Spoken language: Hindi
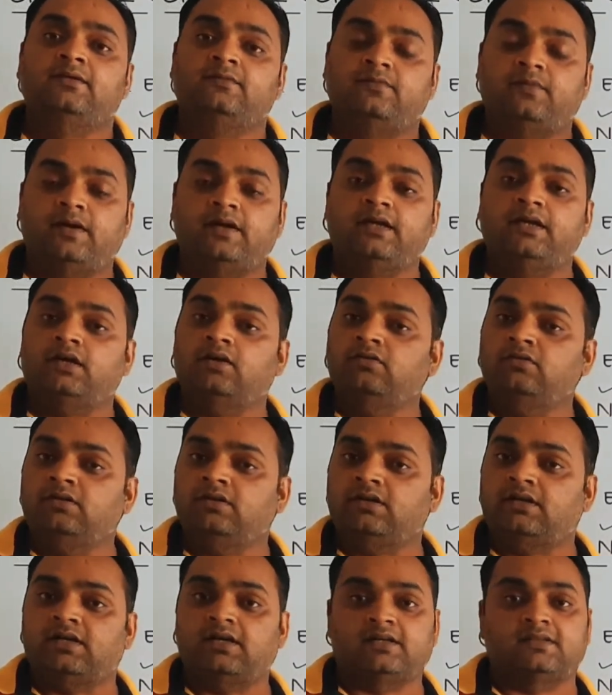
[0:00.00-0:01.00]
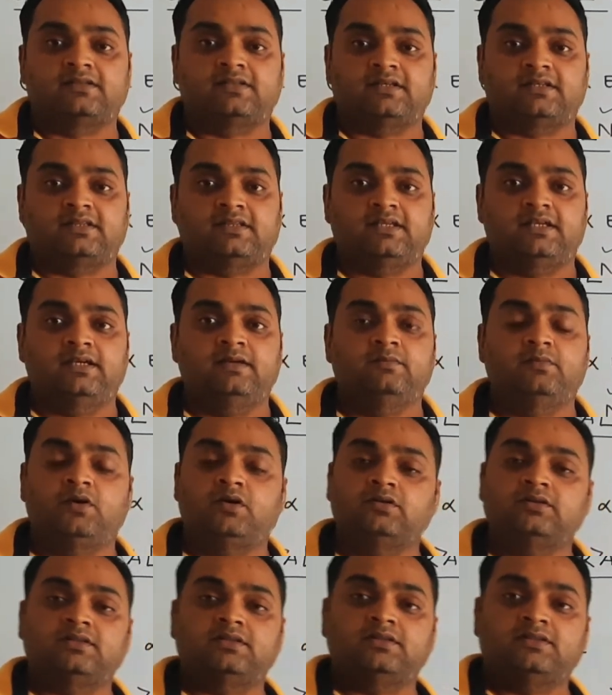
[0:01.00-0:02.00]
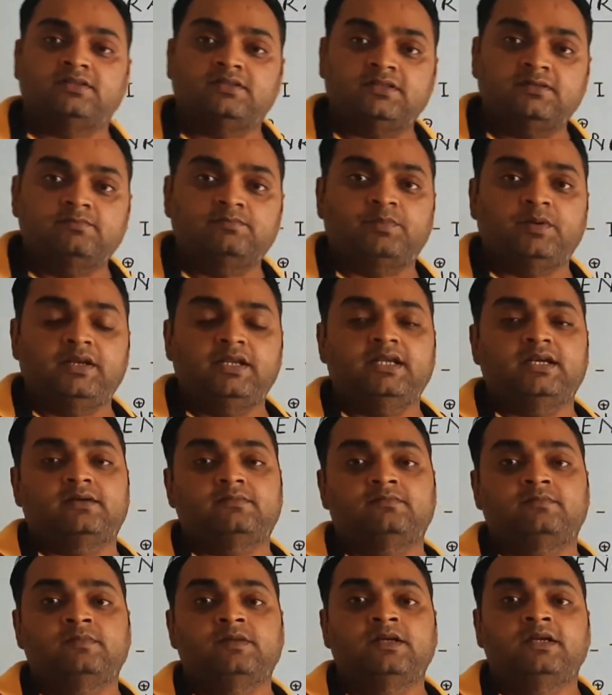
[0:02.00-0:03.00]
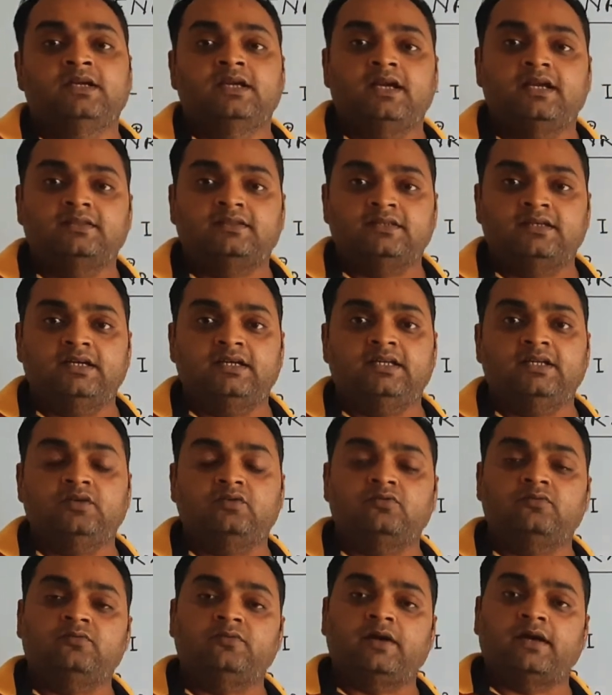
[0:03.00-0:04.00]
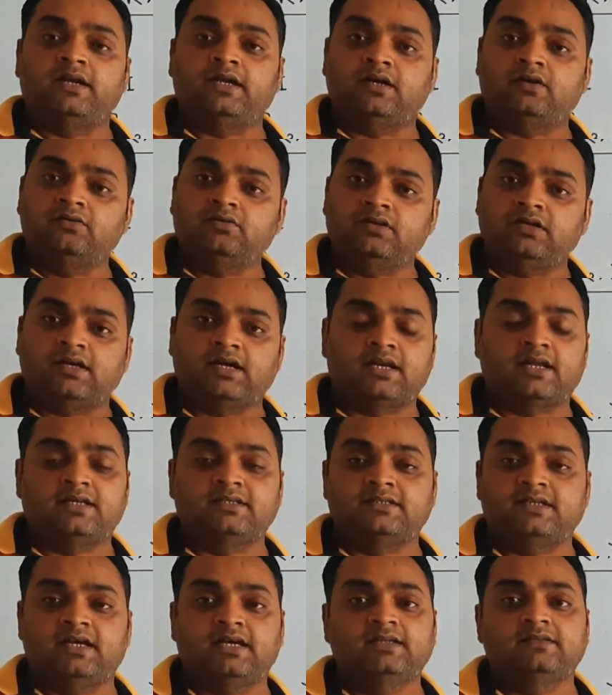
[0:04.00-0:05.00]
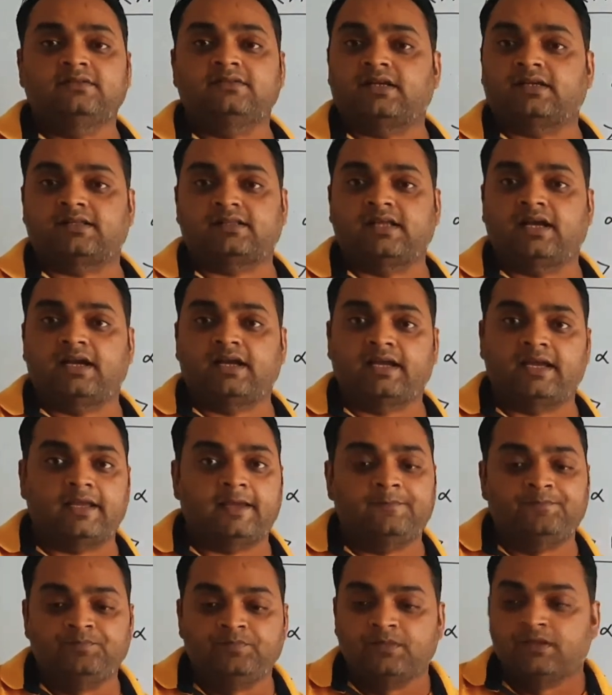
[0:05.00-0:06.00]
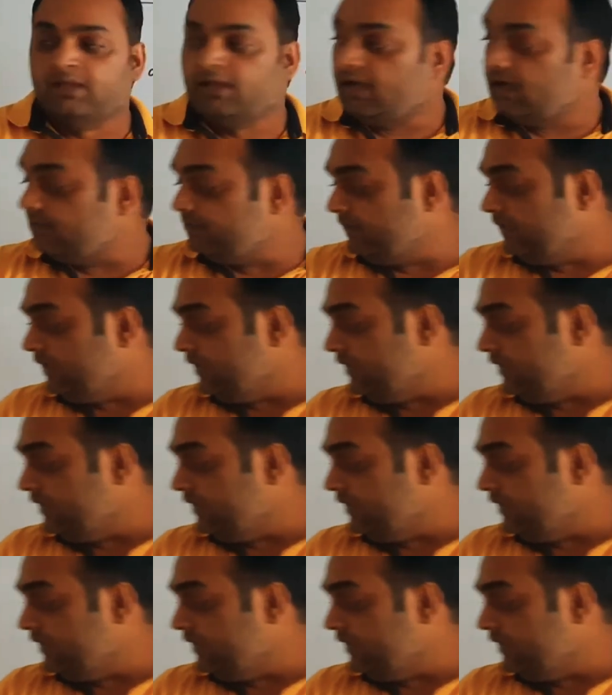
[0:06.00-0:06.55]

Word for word: फाइंड आउट कर सकते हैं बहुत सिंपली हम एसिडिटी को फाइंड आउट करा जा सकता है अब देख